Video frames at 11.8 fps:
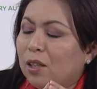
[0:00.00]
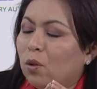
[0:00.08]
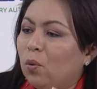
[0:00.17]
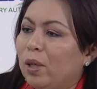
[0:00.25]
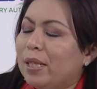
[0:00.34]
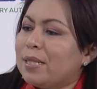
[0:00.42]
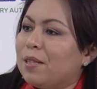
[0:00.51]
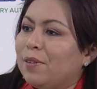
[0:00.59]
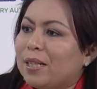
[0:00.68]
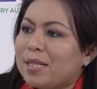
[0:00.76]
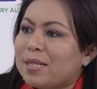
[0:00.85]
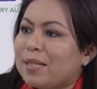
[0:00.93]
cuáles
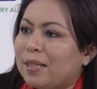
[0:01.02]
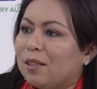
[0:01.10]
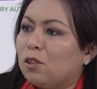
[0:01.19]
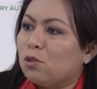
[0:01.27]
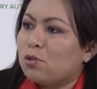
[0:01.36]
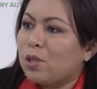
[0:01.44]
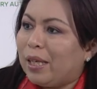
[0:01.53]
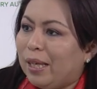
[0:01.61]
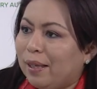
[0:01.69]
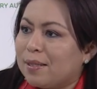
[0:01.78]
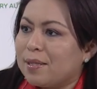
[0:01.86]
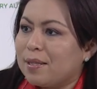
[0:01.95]
iban a ser los
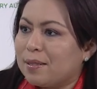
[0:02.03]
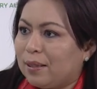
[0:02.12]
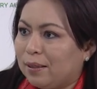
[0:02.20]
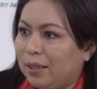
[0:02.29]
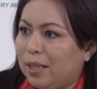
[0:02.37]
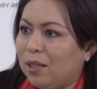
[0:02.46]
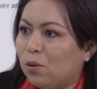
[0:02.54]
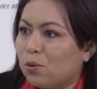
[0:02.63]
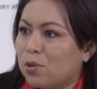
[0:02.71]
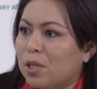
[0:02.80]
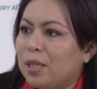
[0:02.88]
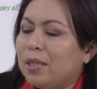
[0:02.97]
ejes estratégicos